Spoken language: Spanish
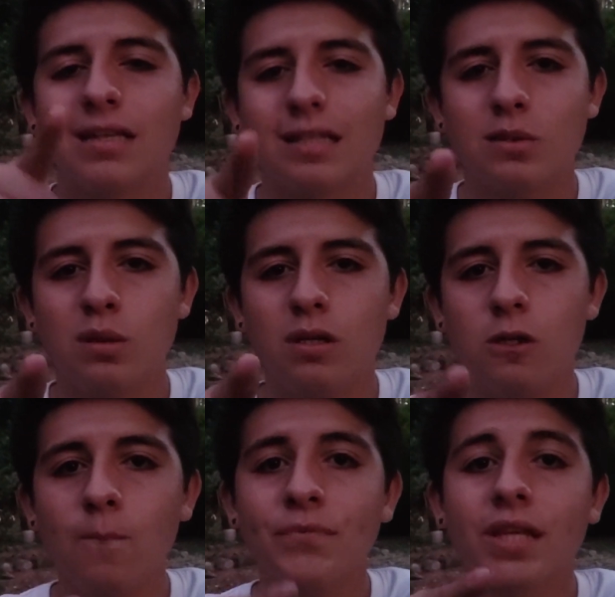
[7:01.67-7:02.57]
está
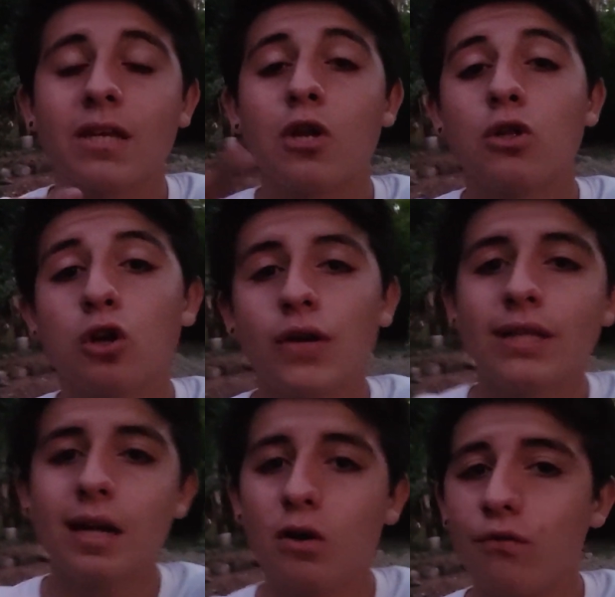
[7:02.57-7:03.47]
suscrito y el otro
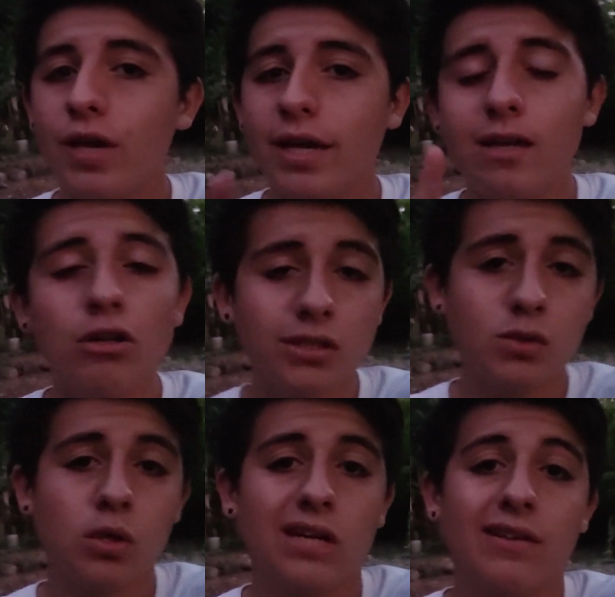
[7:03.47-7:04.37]
90% los ve y no se
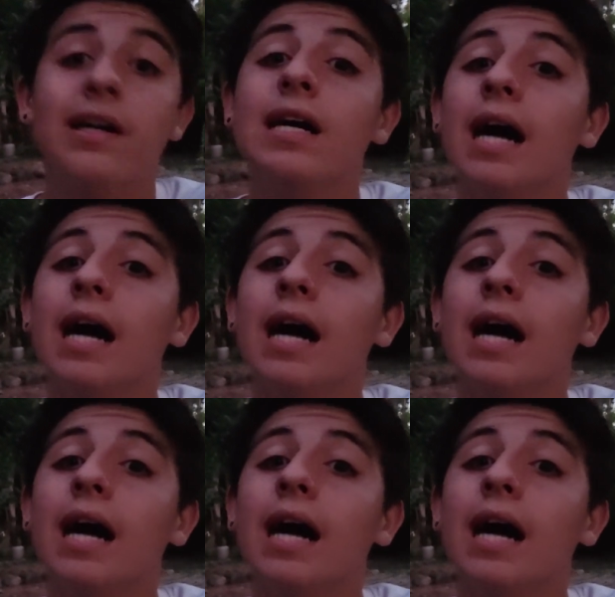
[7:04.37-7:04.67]
suscribe.